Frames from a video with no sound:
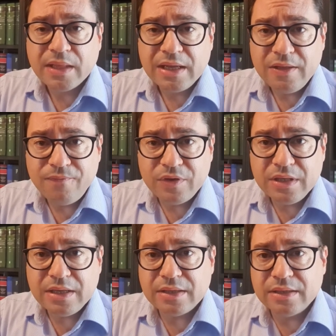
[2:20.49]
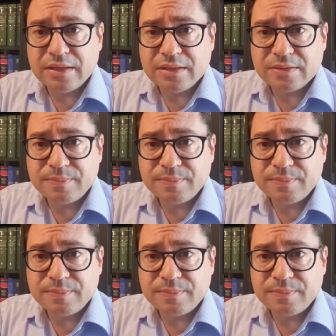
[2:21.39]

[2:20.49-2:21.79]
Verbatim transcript: ed infine eh,